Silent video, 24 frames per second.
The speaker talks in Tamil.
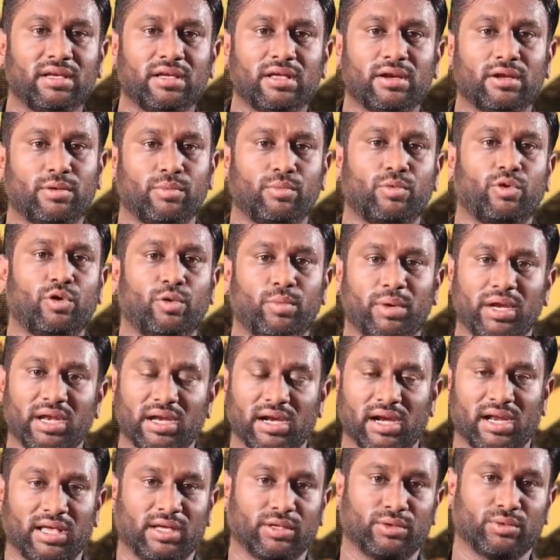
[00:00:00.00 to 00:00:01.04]
இருக்குமோ
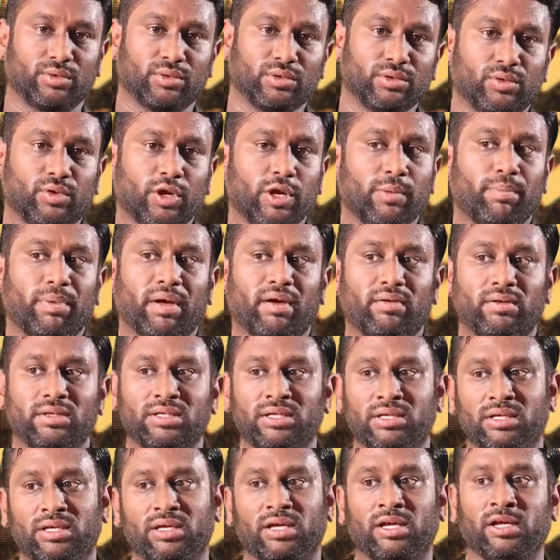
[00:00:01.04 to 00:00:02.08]
அப்படின்னு நினைக்க தோணுது குறிப்பாக
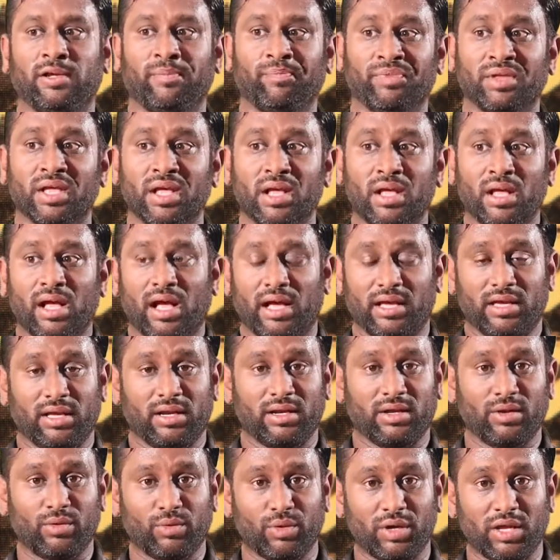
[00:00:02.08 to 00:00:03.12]
வந்து அங்கே
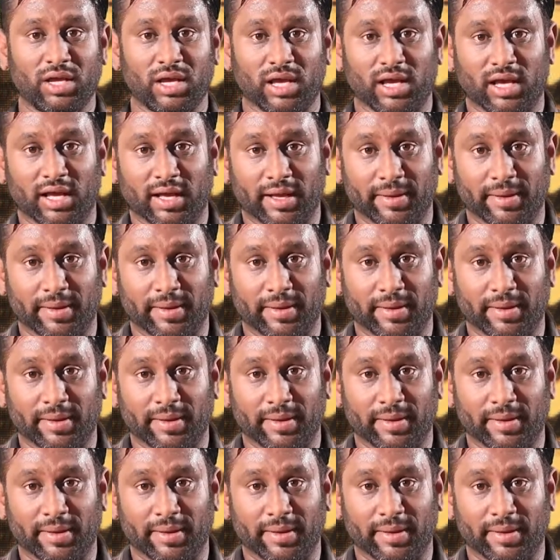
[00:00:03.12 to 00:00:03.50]
இருக்கக்கூடிய